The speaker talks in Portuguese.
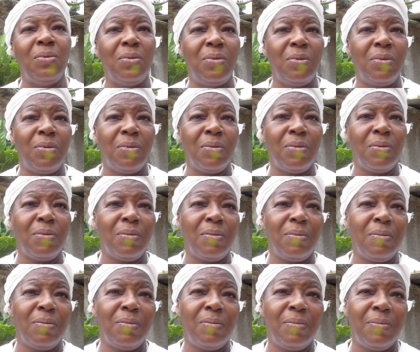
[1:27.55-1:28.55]
os
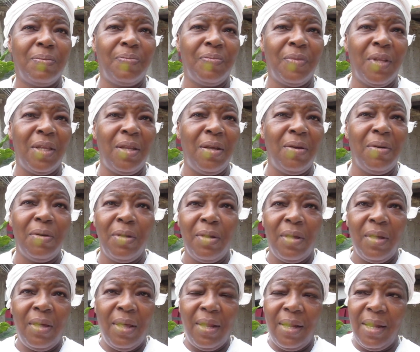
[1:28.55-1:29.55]
uhum. Entendeu?
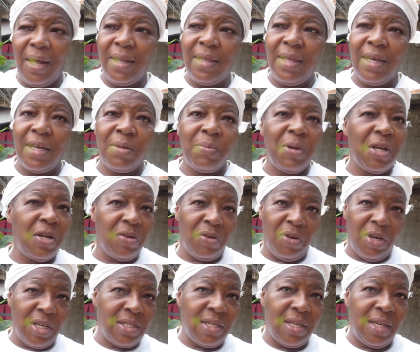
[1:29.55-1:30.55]
Lá dentro. Mas eu
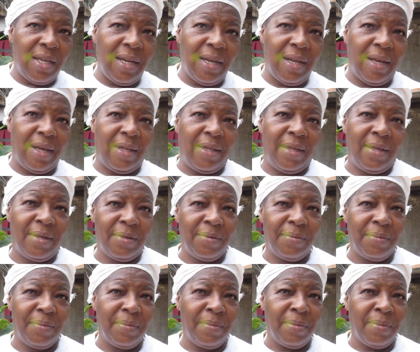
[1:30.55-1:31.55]
não assinei nada.
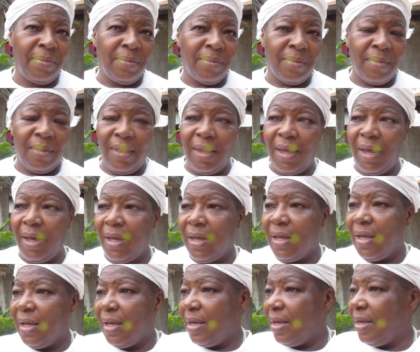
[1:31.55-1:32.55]
Uhum. Né?
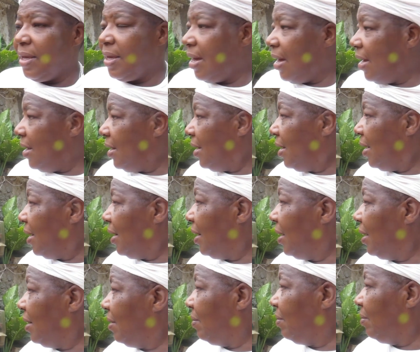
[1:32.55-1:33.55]
E aí
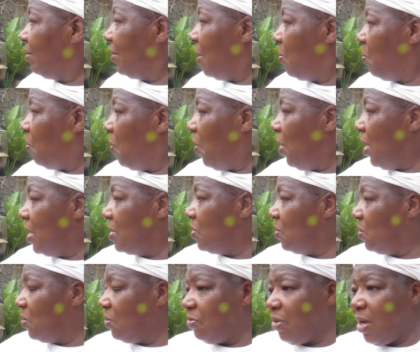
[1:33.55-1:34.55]
ela. Depois
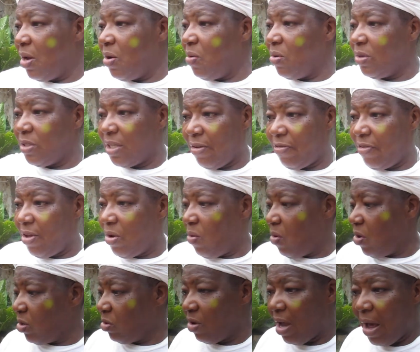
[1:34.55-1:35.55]
veio, já veio o
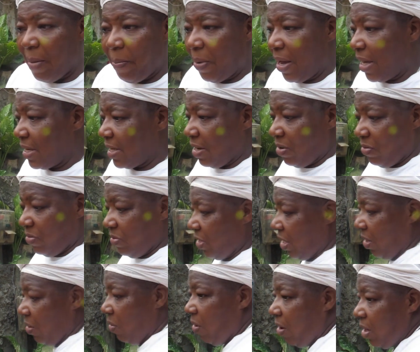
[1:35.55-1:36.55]
outro rapaz já com o
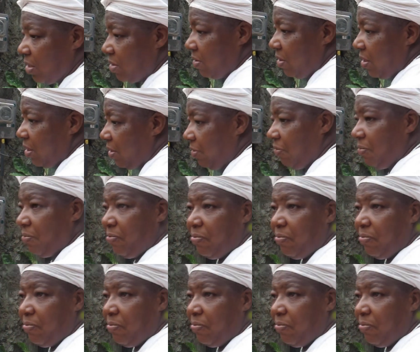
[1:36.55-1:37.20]
negócio e.